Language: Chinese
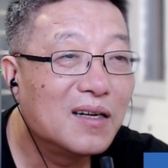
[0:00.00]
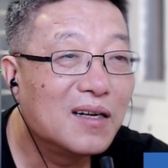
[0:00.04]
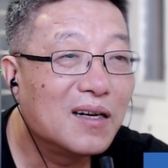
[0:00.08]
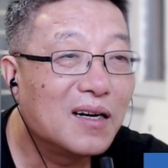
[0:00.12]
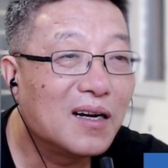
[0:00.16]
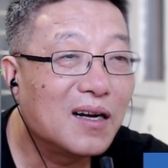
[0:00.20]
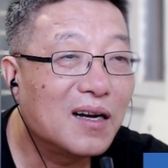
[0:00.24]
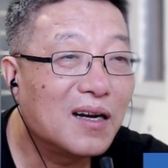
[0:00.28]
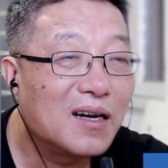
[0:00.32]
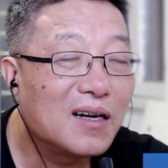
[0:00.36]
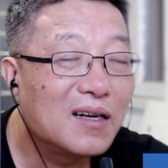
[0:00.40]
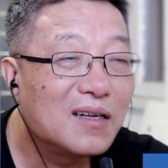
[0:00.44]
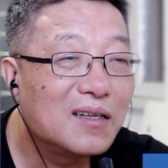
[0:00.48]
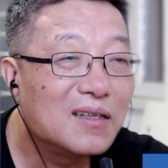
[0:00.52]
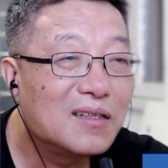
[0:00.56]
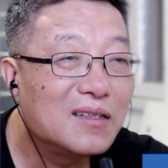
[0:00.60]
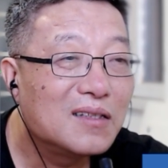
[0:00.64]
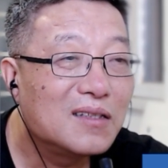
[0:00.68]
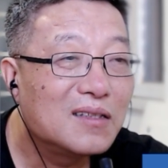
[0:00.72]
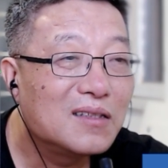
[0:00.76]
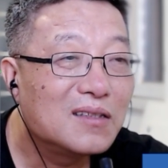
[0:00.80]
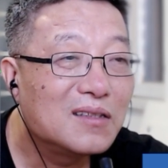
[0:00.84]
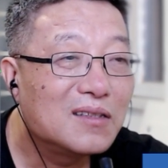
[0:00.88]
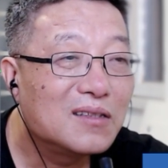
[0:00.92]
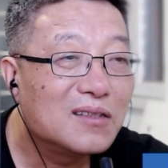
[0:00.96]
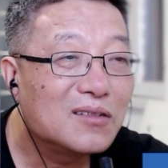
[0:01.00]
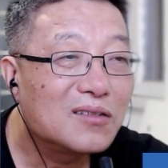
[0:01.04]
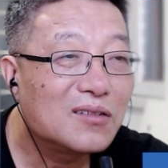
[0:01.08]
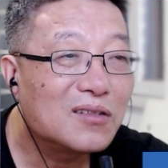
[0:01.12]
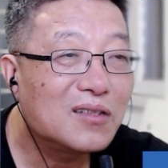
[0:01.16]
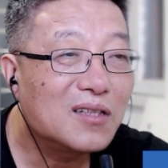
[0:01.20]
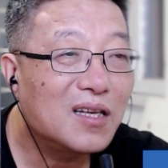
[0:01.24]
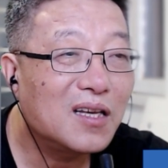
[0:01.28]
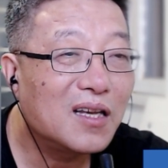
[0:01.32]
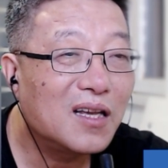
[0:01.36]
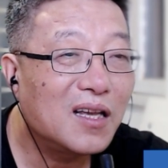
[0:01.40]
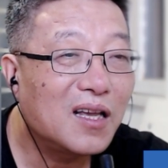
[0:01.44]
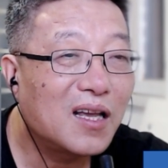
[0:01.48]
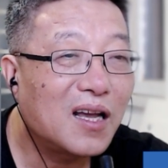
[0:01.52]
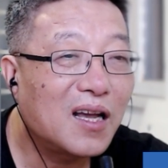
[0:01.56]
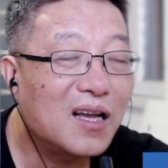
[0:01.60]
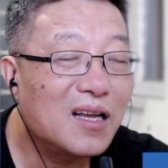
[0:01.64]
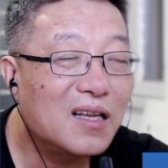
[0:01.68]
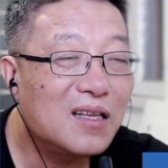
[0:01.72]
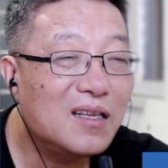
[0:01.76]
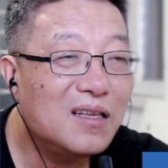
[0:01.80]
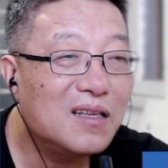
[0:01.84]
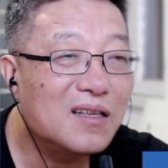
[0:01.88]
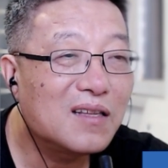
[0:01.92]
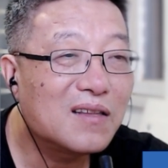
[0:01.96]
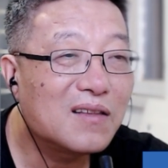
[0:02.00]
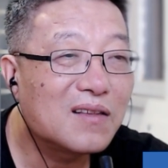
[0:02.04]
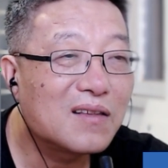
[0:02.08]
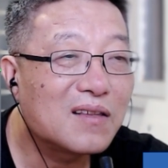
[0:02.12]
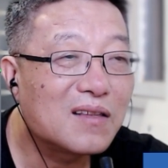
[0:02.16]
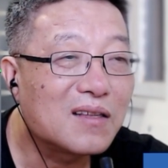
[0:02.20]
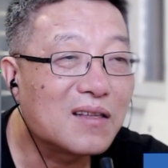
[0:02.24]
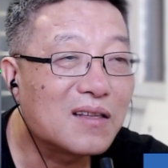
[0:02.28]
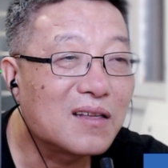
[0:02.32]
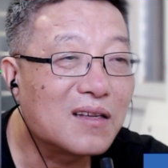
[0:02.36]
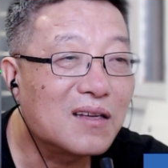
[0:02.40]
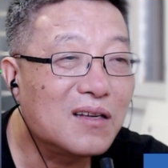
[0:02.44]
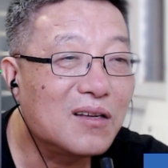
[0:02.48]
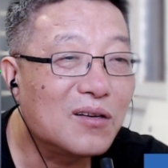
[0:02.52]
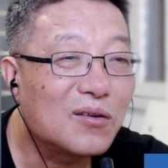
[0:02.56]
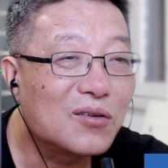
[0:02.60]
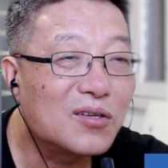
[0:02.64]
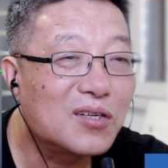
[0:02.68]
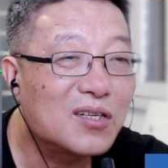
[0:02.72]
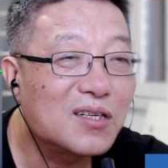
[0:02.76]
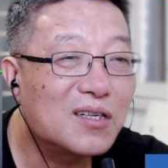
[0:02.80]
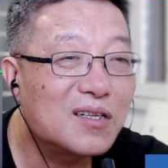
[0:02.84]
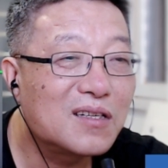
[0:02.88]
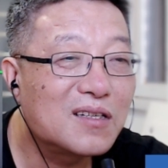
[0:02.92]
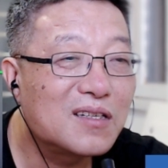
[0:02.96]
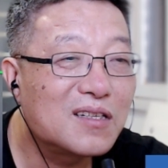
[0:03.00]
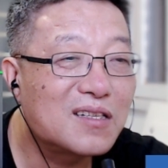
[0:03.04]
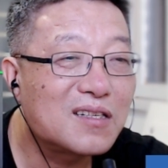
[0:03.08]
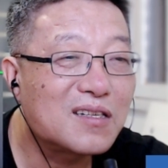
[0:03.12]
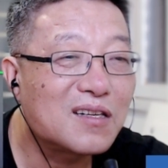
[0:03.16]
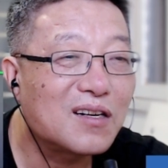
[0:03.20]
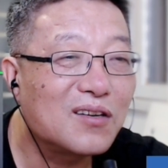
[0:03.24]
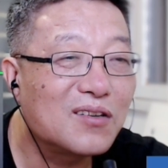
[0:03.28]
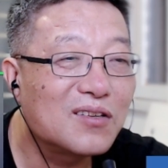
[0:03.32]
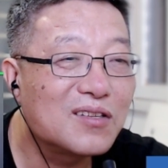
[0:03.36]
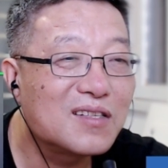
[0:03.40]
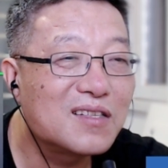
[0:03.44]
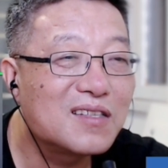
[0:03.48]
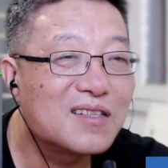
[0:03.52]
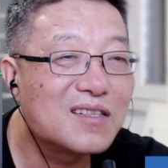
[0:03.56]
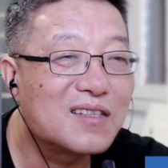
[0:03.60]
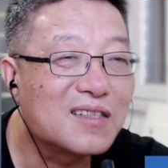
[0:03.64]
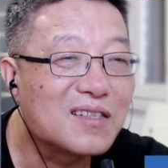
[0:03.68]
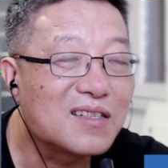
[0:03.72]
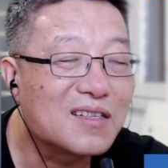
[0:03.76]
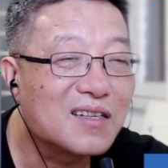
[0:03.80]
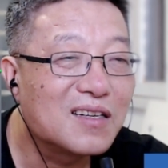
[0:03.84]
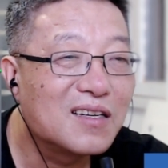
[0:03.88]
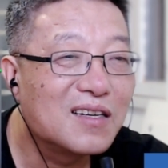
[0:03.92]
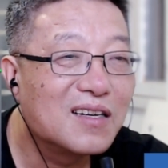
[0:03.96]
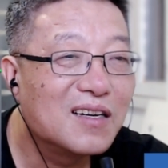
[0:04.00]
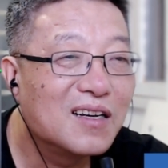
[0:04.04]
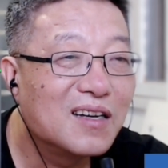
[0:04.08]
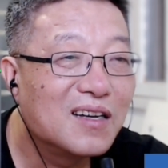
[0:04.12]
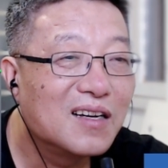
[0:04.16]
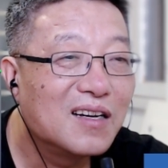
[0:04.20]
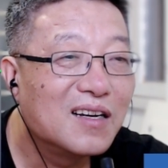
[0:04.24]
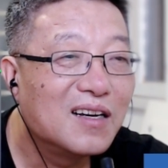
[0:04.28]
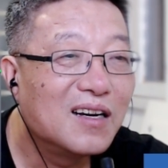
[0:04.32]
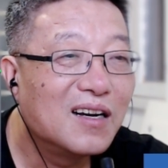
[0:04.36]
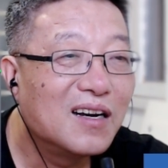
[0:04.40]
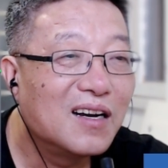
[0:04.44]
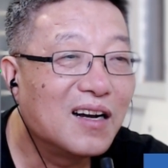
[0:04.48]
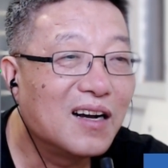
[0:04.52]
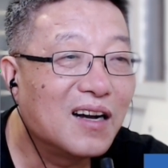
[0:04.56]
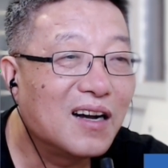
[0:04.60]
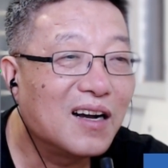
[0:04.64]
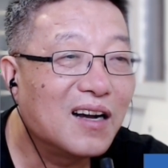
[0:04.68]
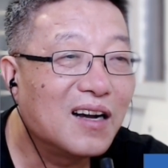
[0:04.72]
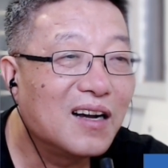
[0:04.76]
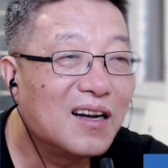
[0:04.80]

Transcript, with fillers: 啊，说天涯已死，有事烧纸，啊。